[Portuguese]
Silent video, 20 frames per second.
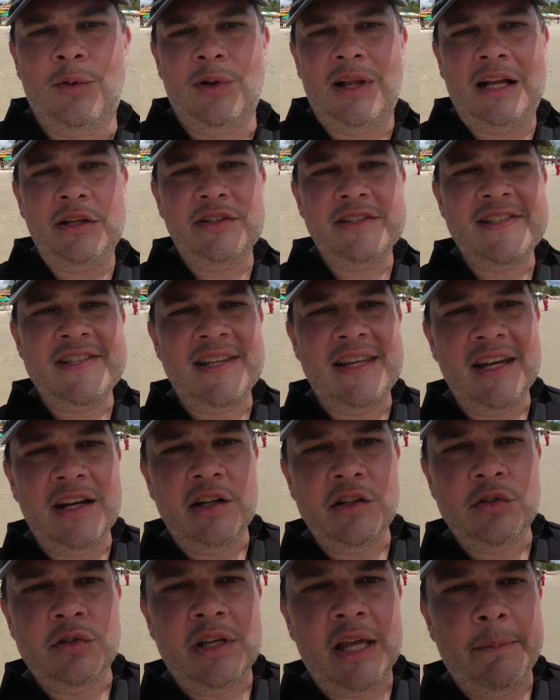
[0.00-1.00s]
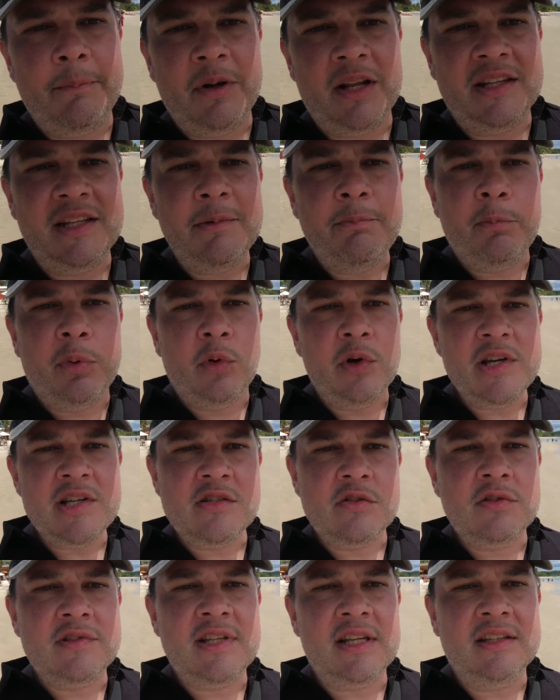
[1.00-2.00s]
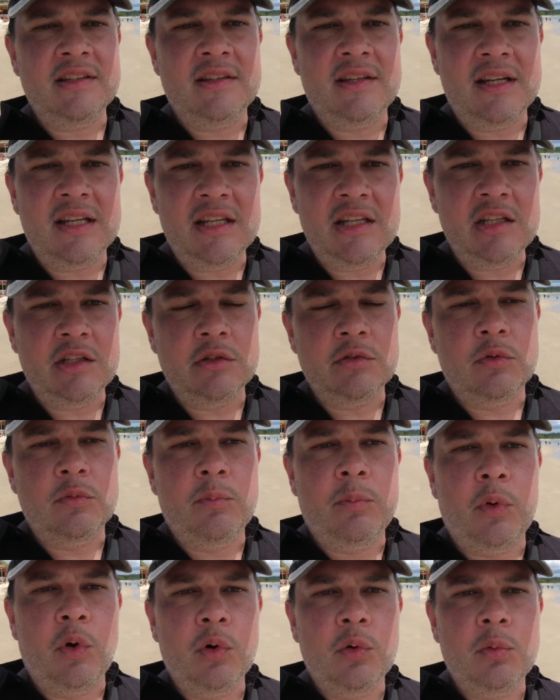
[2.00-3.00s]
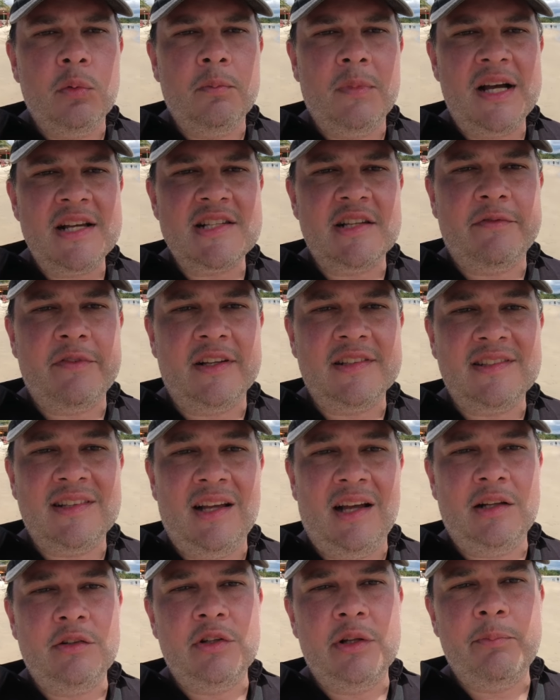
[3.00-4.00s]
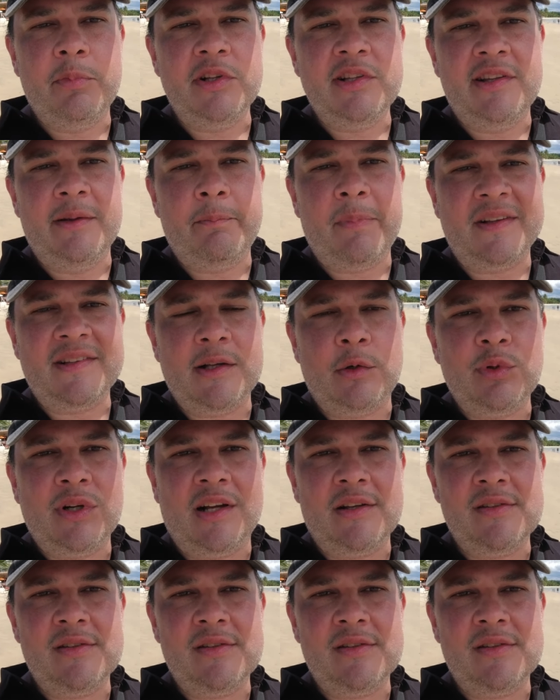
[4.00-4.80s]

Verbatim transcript: o lado esquerdo, que é para depois do centrinho, um pouco mais afastado, depois de você passar o